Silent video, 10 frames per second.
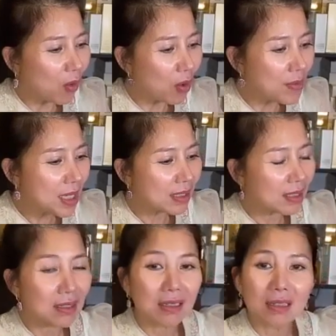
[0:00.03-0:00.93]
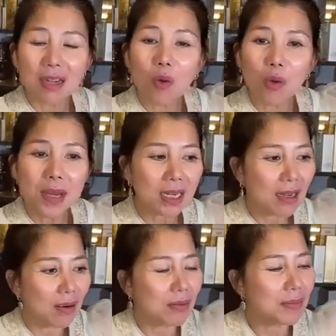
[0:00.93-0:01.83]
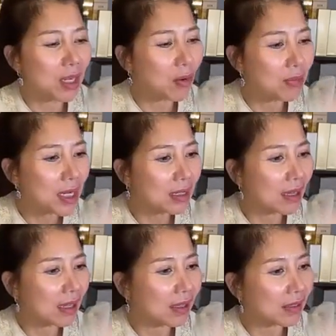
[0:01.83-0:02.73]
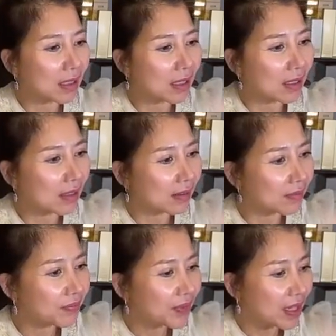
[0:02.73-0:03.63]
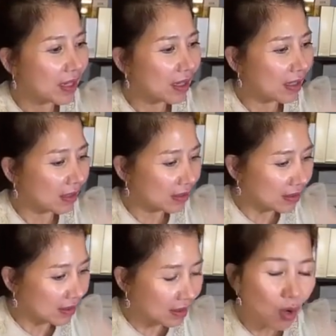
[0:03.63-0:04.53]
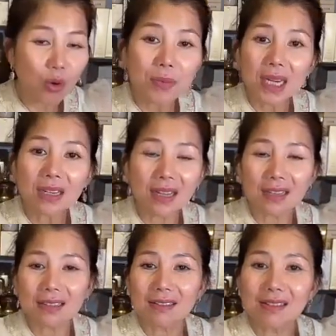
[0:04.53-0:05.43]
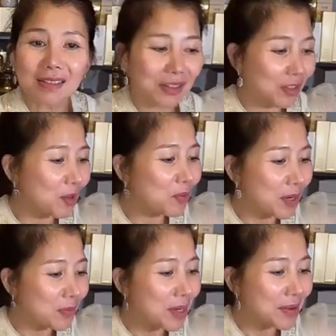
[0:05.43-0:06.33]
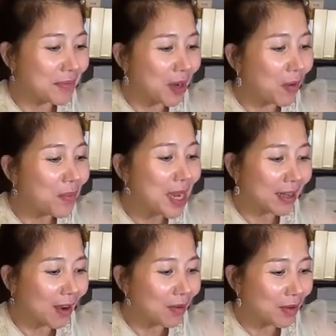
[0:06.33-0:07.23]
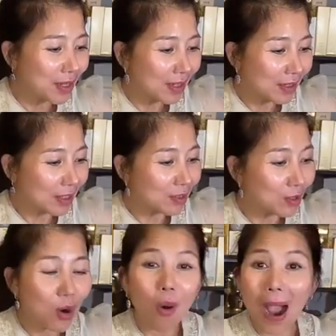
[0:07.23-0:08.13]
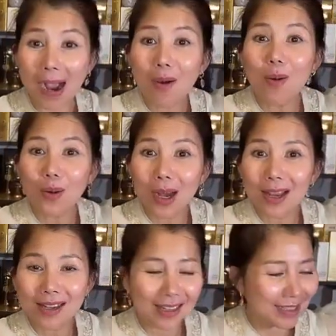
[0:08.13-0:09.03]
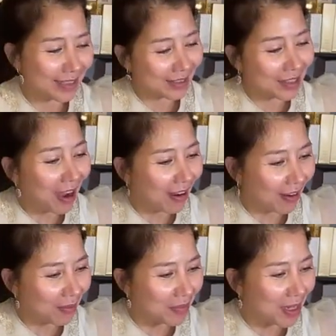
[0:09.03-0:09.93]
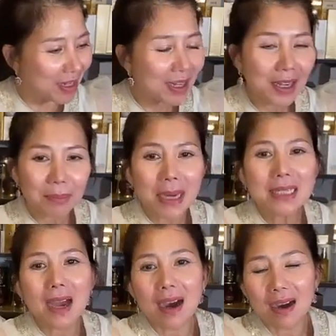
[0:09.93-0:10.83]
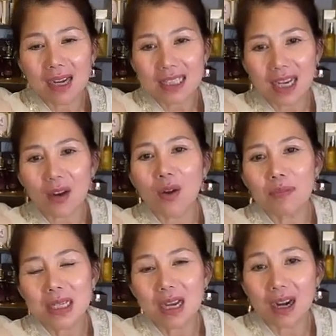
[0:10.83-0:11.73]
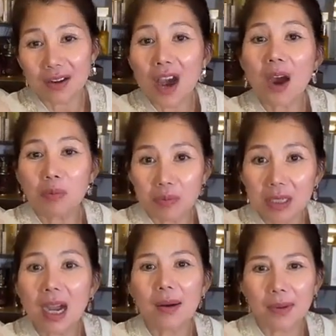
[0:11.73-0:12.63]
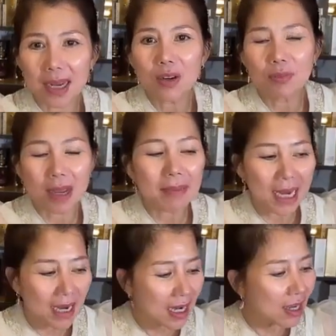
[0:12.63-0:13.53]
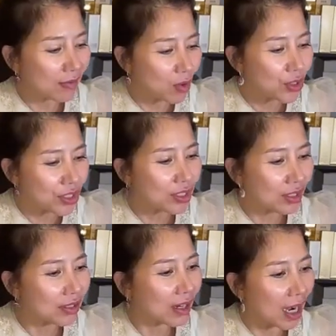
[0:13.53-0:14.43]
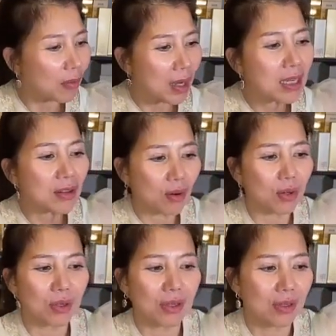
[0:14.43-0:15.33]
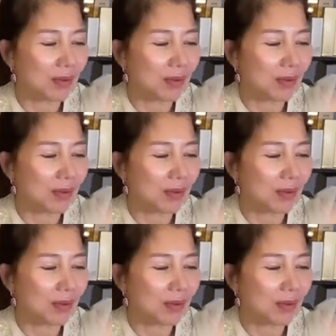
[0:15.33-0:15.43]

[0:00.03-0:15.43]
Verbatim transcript: mình đâu có biết ờ, đâu có biết đâu mình đâu có biết là ờ, ờ, đâu có biết là lúc mà nó bị mình đâu có biết đâu thật sự hoảng hồn lên đấy sợ lắm đấy bây giờ là trẻ con bây giờ là nó học được học hết rồi bé bé cái là vô trường nó được học hết rồi